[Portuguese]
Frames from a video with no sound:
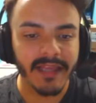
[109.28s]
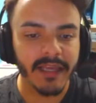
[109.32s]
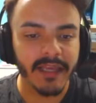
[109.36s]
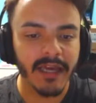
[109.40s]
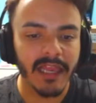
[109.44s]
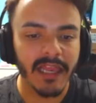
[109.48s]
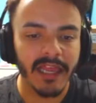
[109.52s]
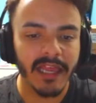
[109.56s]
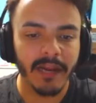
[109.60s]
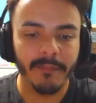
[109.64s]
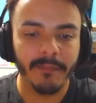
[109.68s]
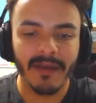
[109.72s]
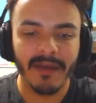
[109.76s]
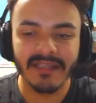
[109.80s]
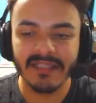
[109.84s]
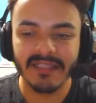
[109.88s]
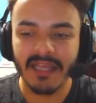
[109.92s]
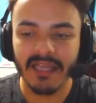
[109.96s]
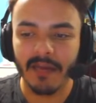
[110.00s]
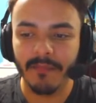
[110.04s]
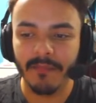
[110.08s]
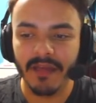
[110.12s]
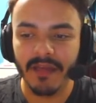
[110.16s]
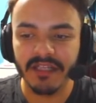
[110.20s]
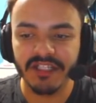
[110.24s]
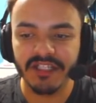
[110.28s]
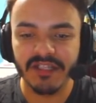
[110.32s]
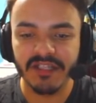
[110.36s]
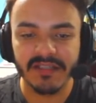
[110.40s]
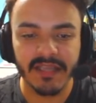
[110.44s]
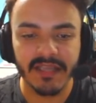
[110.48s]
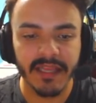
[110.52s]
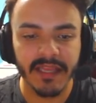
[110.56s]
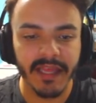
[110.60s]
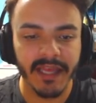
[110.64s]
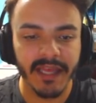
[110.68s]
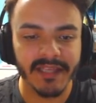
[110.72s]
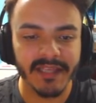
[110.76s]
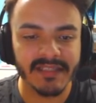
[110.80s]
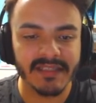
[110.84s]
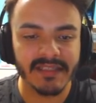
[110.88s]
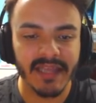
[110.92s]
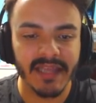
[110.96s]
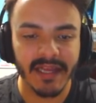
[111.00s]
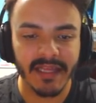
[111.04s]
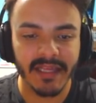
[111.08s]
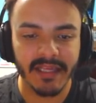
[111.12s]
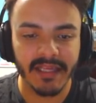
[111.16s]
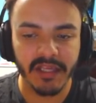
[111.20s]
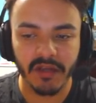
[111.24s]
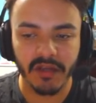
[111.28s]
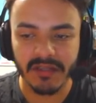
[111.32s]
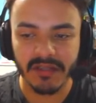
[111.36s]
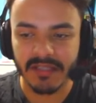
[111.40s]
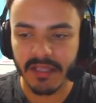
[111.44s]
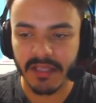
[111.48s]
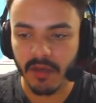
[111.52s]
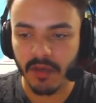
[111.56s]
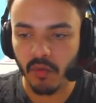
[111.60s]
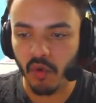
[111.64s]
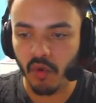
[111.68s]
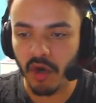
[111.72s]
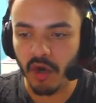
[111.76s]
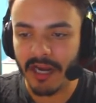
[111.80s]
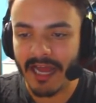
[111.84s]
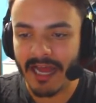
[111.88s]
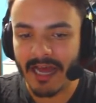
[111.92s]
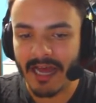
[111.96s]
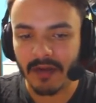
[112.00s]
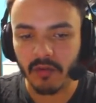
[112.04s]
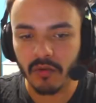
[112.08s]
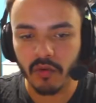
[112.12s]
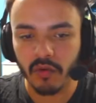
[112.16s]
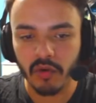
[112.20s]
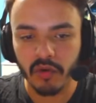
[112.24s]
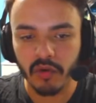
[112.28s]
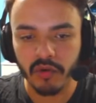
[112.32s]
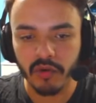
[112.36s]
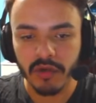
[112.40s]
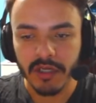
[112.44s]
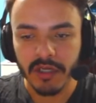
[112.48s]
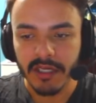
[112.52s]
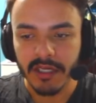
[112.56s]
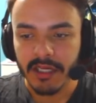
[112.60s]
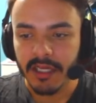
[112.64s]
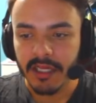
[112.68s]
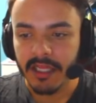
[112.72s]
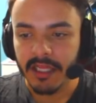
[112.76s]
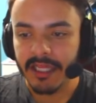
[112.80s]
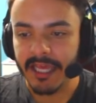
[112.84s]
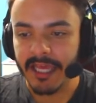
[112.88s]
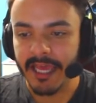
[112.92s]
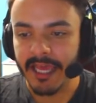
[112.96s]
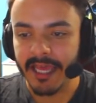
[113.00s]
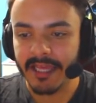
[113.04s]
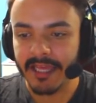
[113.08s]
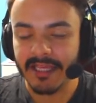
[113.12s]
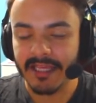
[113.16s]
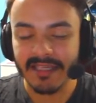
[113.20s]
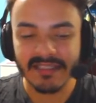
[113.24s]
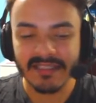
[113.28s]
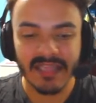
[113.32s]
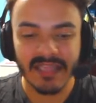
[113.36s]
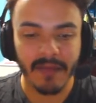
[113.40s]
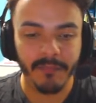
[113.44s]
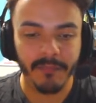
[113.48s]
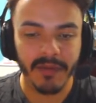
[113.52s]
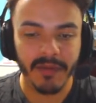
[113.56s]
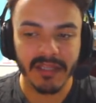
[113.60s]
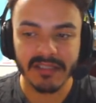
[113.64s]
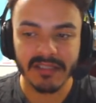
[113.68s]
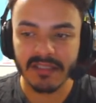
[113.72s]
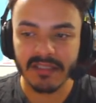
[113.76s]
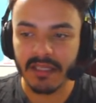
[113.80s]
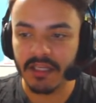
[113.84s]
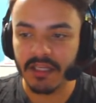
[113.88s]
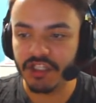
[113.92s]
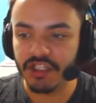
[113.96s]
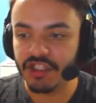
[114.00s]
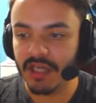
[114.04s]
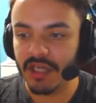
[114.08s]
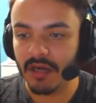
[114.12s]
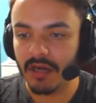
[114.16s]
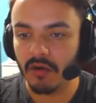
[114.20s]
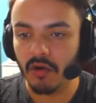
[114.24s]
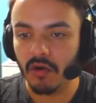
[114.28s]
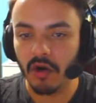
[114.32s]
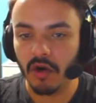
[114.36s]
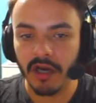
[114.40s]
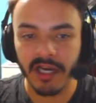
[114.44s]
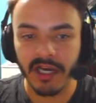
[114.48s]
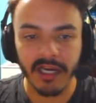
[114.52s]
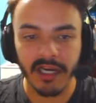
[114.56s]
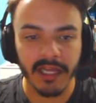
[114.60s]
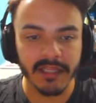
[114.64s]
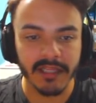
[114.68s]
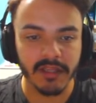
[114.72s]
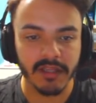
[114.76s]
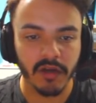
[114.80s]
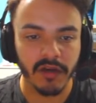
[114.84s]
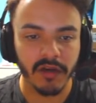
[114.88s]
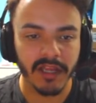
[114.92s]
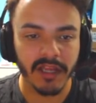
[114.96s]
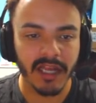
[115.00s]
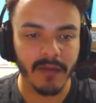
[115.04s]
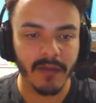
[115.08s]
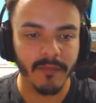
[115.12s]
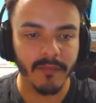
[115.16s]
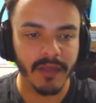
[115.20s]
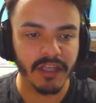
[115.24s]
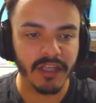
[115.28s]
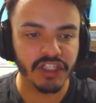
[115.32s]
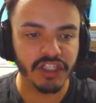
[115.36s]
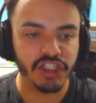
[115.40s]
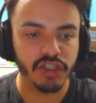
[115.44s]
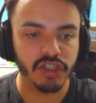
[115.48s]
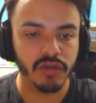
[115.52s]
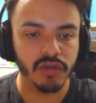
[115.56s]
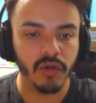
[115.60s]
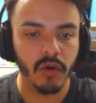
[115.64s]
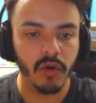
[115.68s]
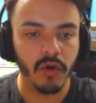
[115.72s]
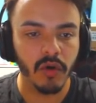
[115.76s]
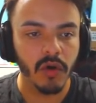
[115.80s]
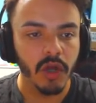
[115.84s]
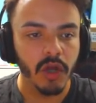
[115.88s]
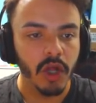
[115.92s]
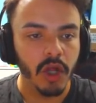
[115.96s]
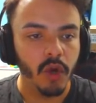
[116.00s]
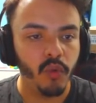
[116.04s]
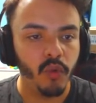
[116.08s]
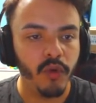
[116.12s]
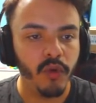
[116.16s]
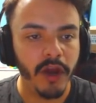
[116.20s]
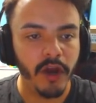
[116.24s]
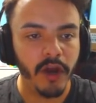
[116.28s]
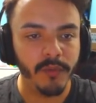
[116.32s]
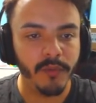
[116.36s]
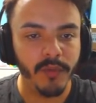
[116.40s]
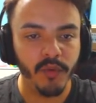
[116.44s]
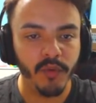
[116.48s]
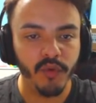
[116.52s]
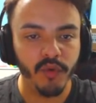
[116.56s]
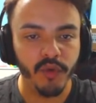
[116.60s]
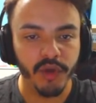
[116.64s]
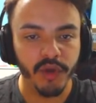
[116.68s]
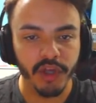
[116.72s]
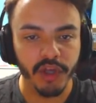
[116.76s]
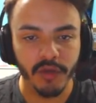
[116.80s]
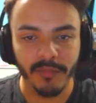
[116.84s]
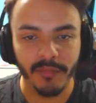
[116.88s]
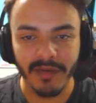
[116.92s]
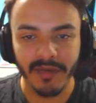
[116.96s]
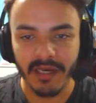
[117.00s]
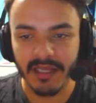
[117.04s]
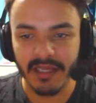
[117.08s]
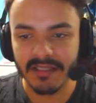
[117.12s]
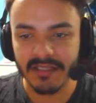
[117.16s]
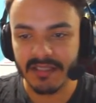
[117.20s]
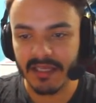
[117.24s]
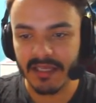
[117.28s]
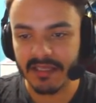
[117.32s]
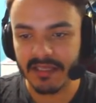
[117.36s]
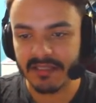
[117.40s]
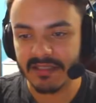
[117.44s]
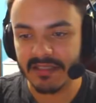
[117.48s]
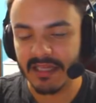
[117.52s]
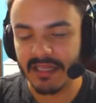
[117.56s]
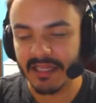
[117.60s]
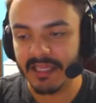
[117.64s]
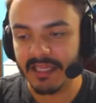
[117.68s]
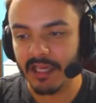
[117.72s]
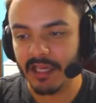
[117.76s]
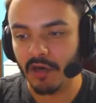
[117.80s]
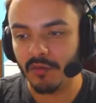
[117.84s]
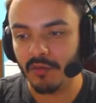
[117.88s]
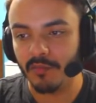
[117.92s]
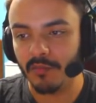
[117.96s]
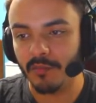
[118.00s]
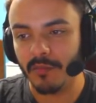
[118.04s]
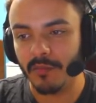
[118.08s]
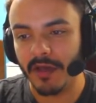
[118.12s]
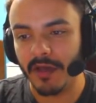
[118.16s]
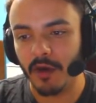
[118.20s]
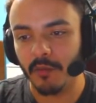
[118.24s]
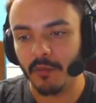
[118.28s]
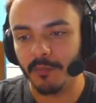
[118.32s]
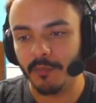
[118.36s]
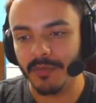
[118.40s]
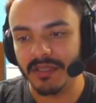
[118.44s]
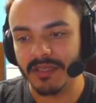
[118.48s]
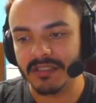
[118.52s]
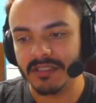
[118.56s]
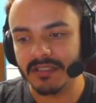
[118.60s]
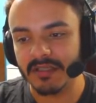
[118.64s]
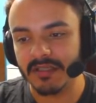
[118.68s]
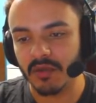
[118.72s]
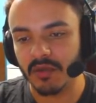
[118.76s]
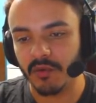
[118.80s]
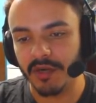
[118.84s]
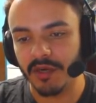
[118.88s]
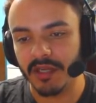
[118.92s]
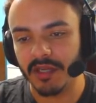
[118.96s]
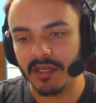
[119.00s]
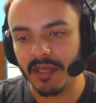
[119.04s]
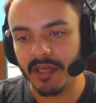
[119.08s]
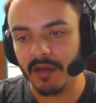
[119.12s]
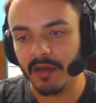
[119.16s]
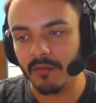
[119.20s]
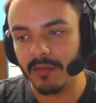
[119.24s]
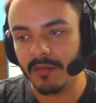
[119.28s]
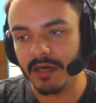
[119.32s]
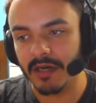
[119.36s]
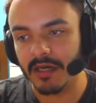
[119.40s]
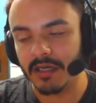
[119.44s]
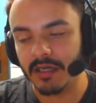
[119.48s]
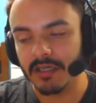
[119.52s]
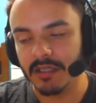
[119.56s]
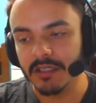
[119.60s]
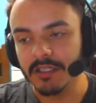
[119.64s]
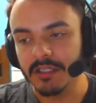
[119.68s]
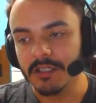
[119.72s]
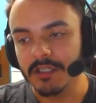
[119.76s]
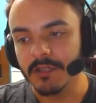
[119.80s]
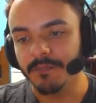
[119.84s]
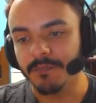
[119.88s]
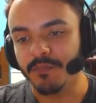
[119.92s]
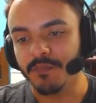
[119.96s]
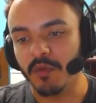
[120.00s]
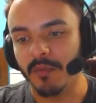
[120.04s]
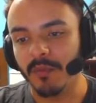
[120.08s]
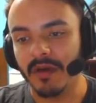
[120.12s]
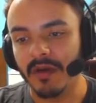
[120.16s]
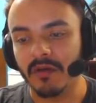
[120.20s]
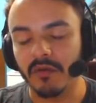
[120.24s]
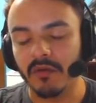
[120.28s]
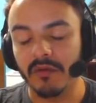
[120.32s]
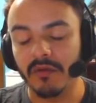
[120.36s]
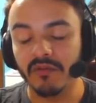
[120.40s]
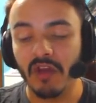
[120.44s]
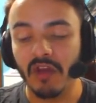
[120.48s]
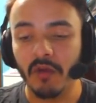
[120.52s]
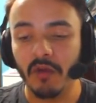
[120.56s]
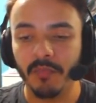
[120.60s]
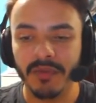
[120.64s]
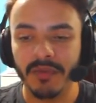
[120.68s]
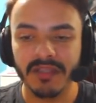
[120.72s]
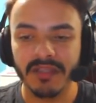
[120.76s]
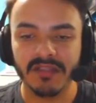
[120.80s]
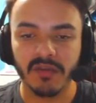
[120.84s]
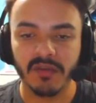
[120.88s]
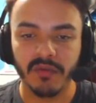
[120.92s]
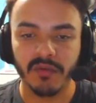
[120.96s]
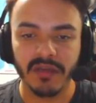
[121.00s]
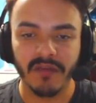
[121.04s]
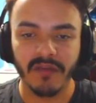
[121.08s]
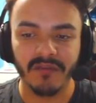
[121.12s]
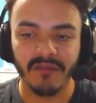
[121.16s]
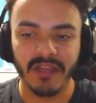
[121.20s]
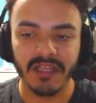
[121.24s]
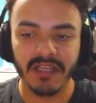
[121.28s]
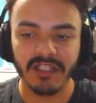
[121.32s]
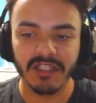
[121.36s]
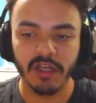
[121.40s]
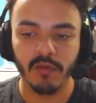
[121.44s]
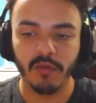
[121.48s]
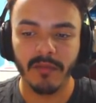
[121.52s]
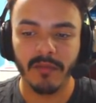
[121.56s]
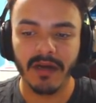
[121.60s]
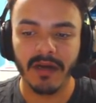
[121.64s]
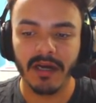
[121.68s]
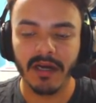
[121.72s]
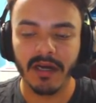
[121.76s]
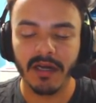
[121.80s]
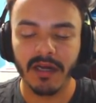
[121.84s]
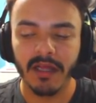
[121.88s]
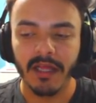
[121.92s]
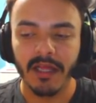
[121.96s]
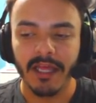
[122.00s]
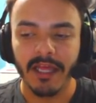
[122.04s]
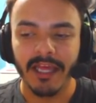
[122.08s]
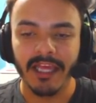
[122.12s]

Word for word: Aqui, galera, basicamente seria esse daqui, ó, seria um oráculo é, que está presente agora, né, teoricamente no Realm Royal, beleza? E esse daqui é um, é um print screen, né, uma, uma... não print screen, na verdade é uma